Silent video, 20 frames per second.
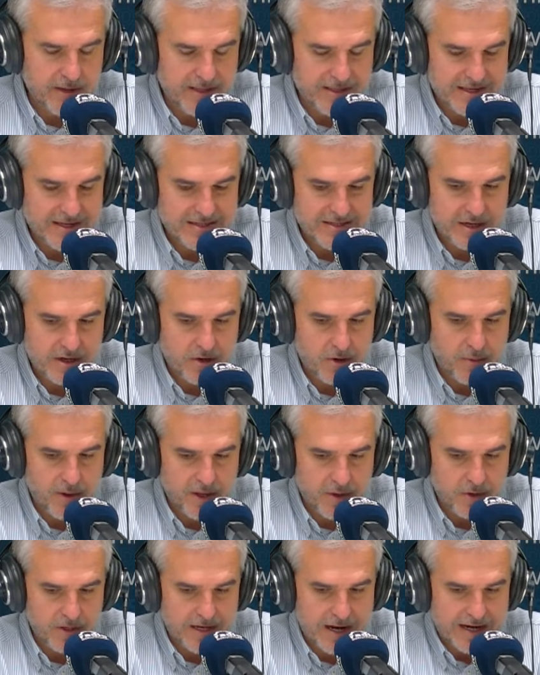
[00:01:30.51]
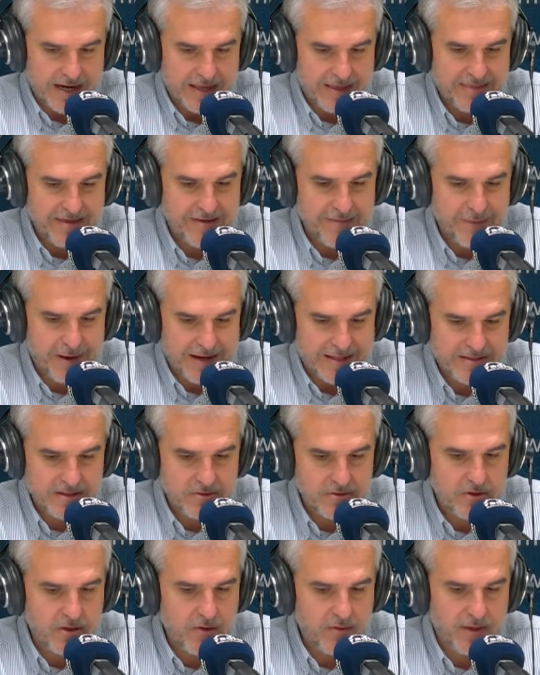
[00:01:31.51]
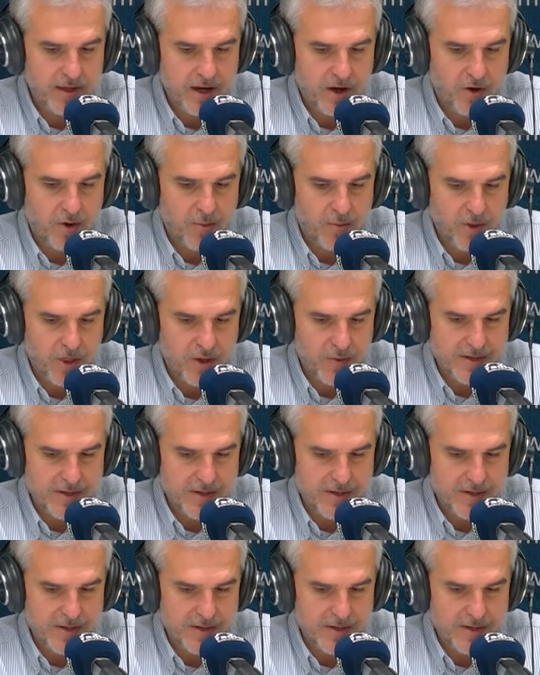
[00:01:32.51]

mientras el gobierno israelí debate todavía cómo